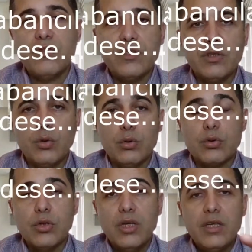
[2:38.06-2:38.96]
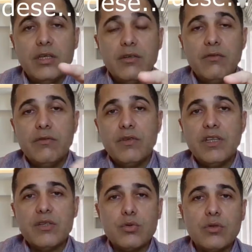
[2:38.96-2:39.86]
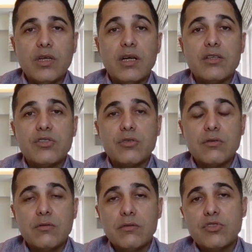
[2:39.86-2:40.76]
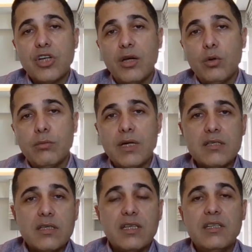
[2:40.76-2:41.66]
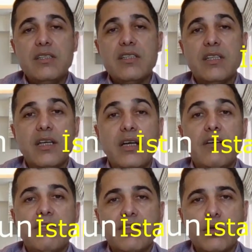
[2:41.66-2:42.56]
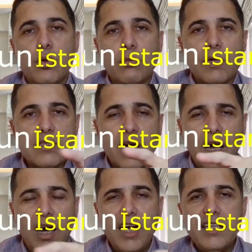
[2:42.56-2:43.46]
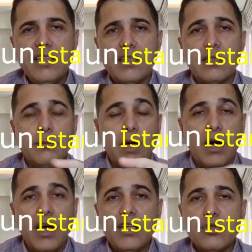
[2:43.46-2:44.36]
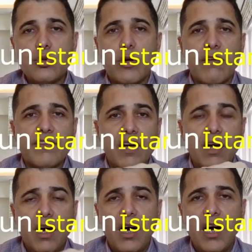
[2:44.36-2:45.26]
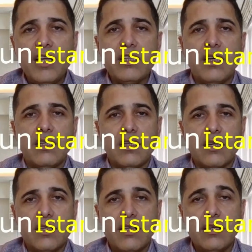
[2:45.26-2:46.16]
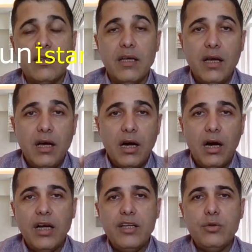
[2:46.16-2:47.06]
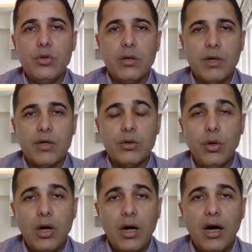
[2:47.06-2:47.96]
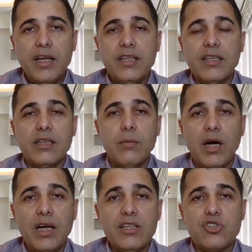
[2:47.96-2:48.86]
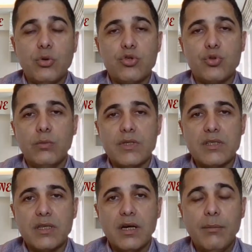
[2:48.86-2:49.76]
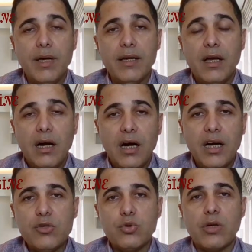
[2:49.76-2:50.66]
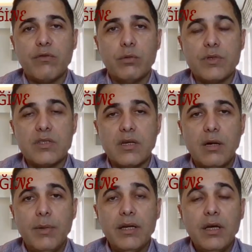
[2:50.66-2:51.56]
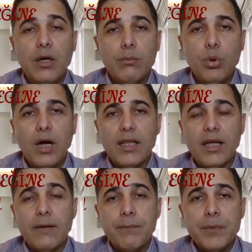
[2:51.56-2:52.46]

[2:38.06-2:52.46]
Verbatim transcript: fındık olur. Giresun'da çay olmaz, Rize'de fındık olmaz. Aynı iklim, aynı coğrafya, aynı dağların eteğinde aynı yöne bakıyor. Aynı iklim, aynı jeoloji olmasına rağmen, aynı coğrafya olmasına rağmen bu kadar